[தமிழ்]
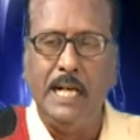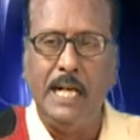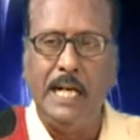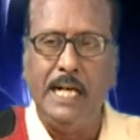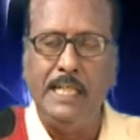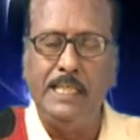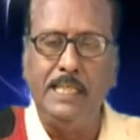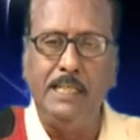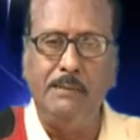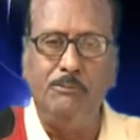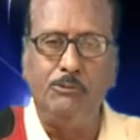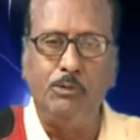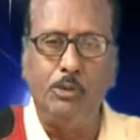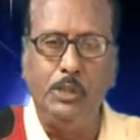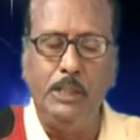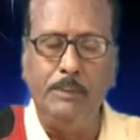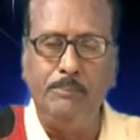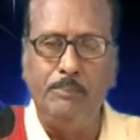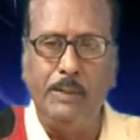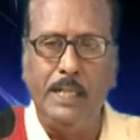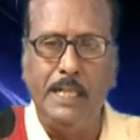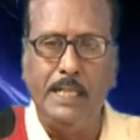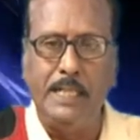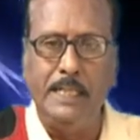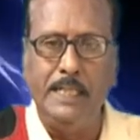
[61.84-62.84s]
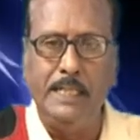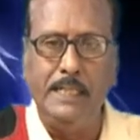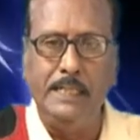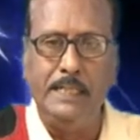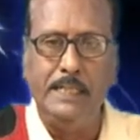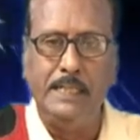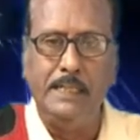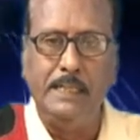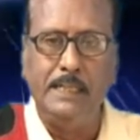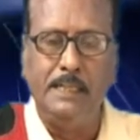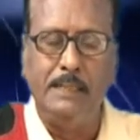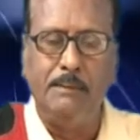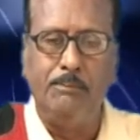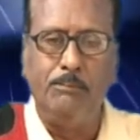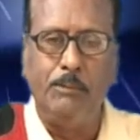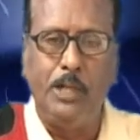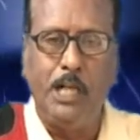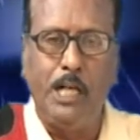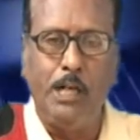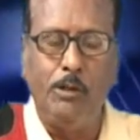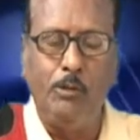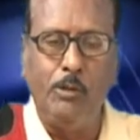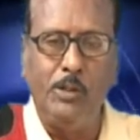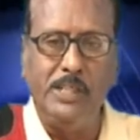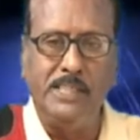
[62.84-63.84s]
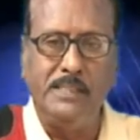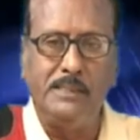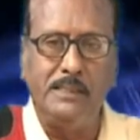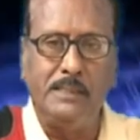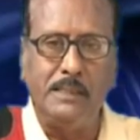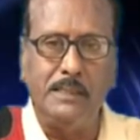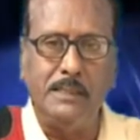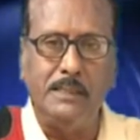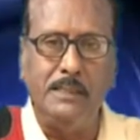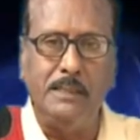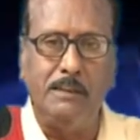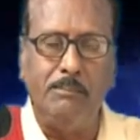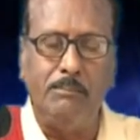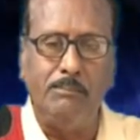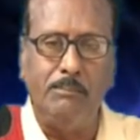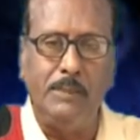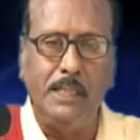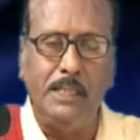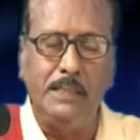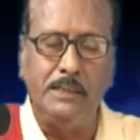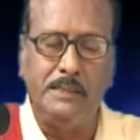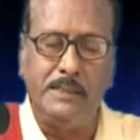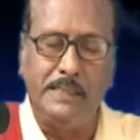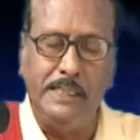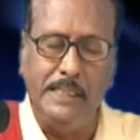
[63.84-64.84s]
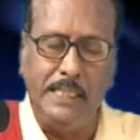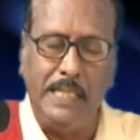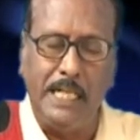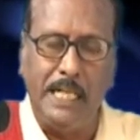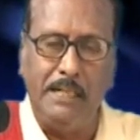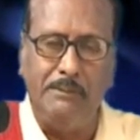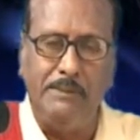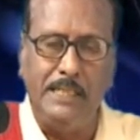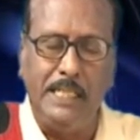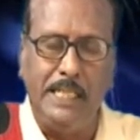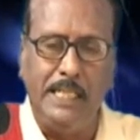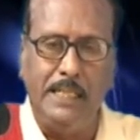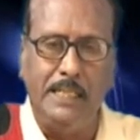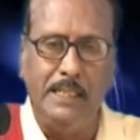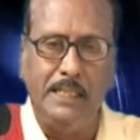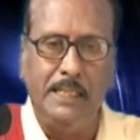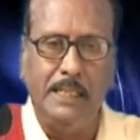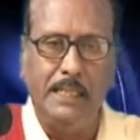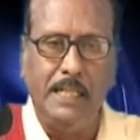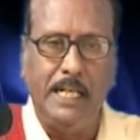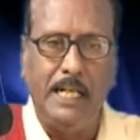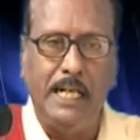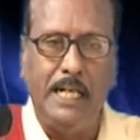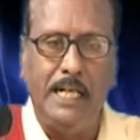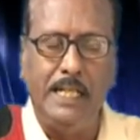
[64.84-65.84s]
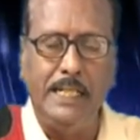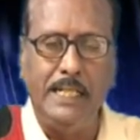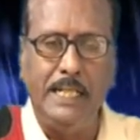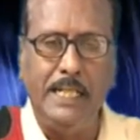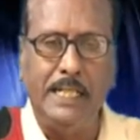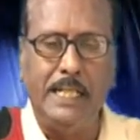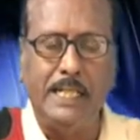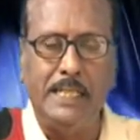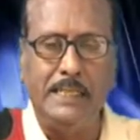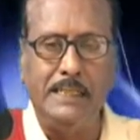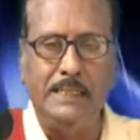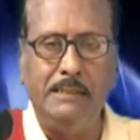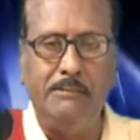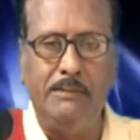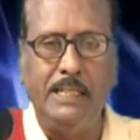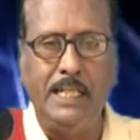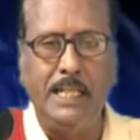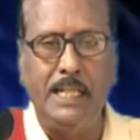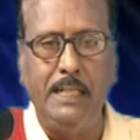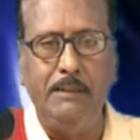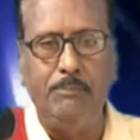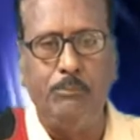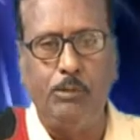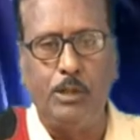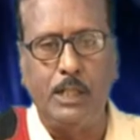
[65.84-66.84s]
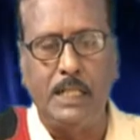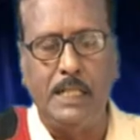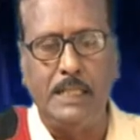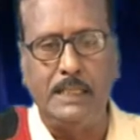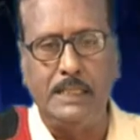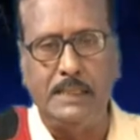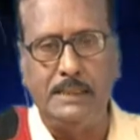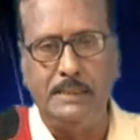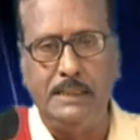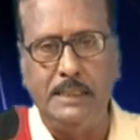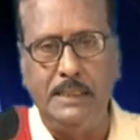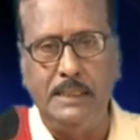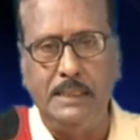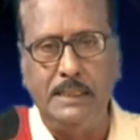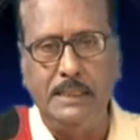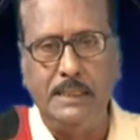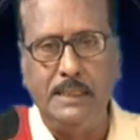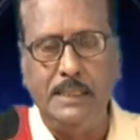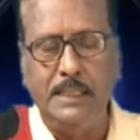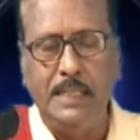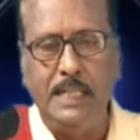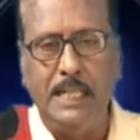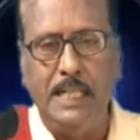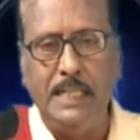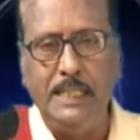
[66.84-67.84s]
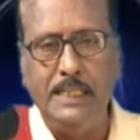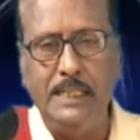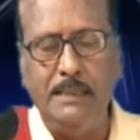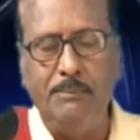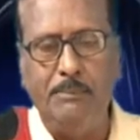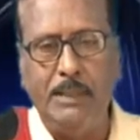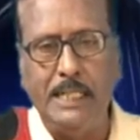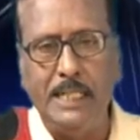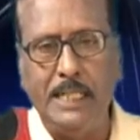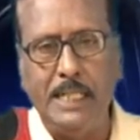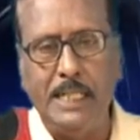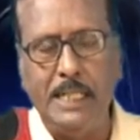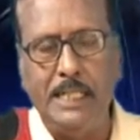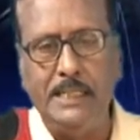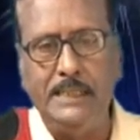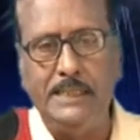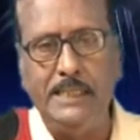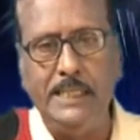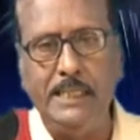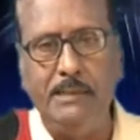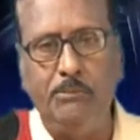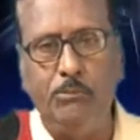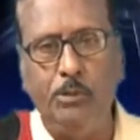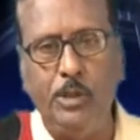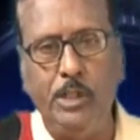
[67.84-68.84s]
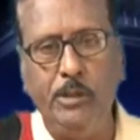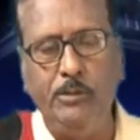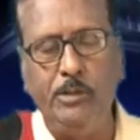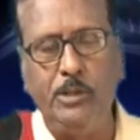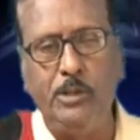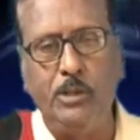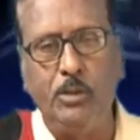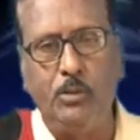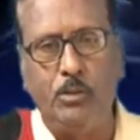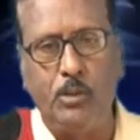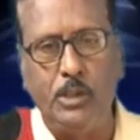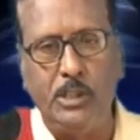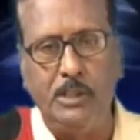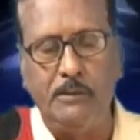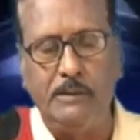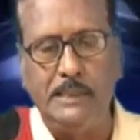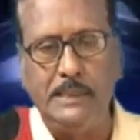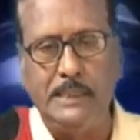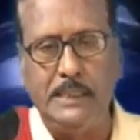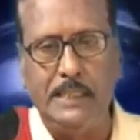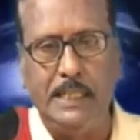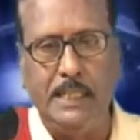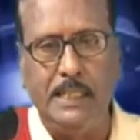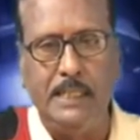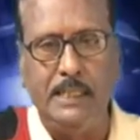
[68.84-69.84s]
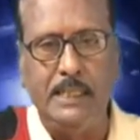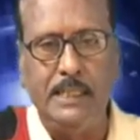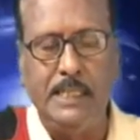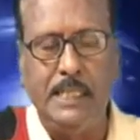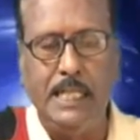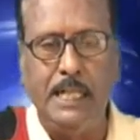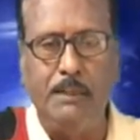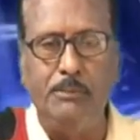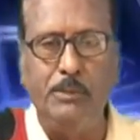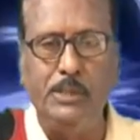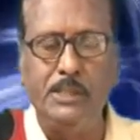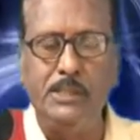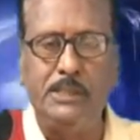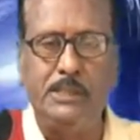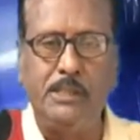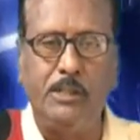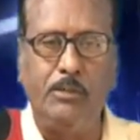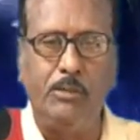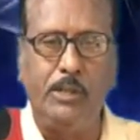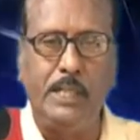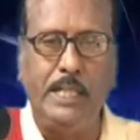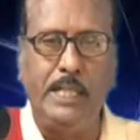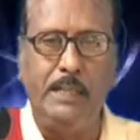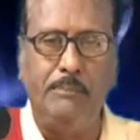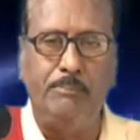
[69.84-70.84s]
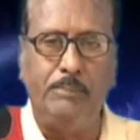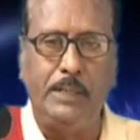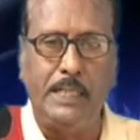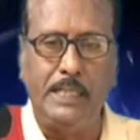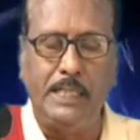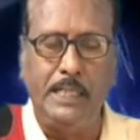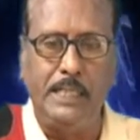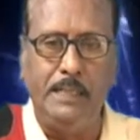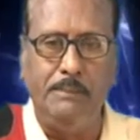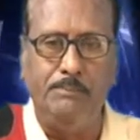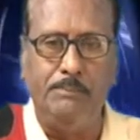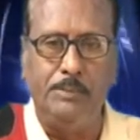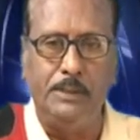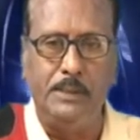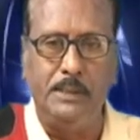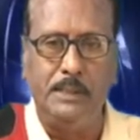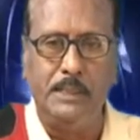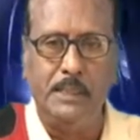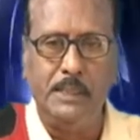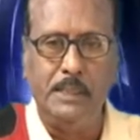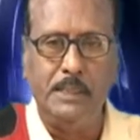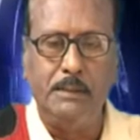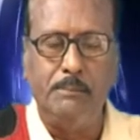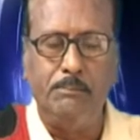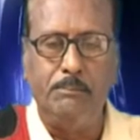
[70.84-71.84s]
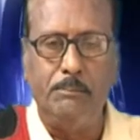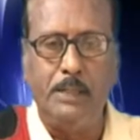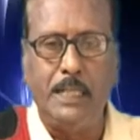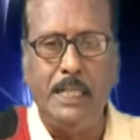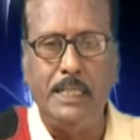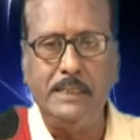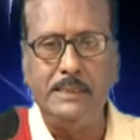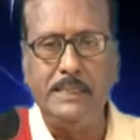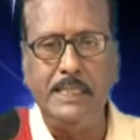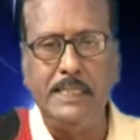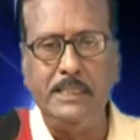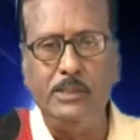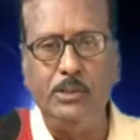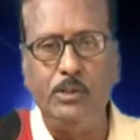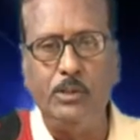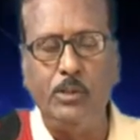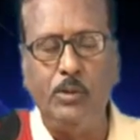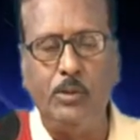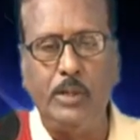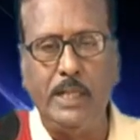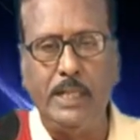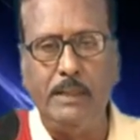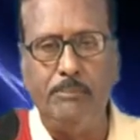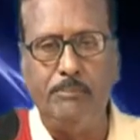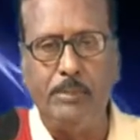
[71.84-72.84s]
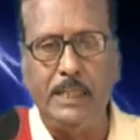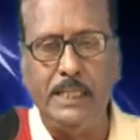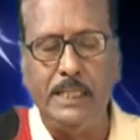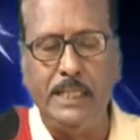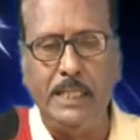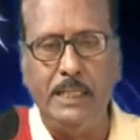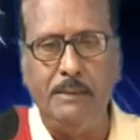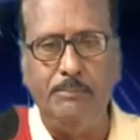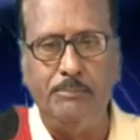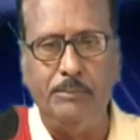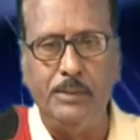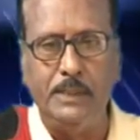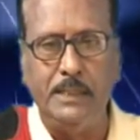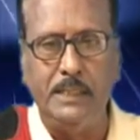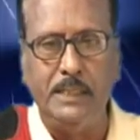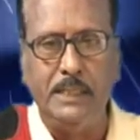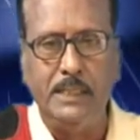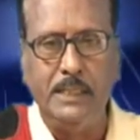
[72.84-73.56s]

அதிலும் குறிப்பாக மாவோயிஸ் சீனாவிலே அங்கே நடந்த விடுதலை போராட்டத்தில் அங்கு மன்னராட்சியை முடிவுக்கு கொண்டு வந்ததில் கம்யூனிஸ்டுகளுடைய பங்களிப்பு மாசேதுங்களுடைய பங்களிப்பு